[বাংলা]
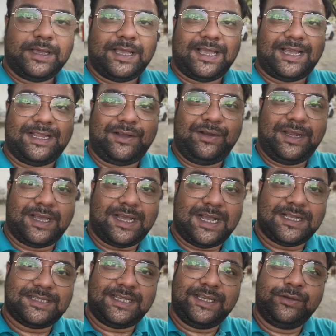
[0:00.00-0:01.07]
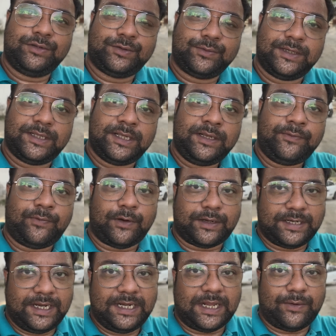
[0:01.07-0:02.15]
এখানে দেখো লেখা আছে ইউজ উইদিন
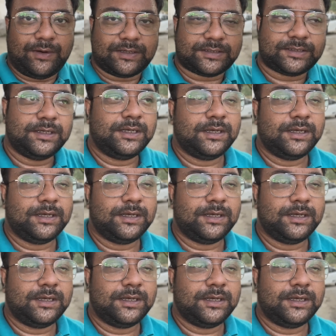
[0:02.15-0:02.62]
ফর্টি এইট আওয়ার্স